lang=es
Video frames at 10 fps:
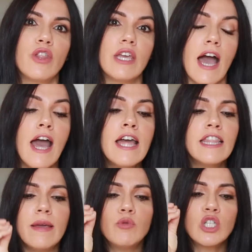día,
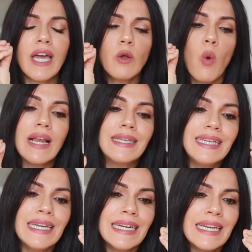de buscar
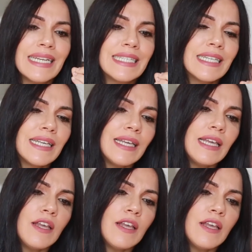cualquier rescate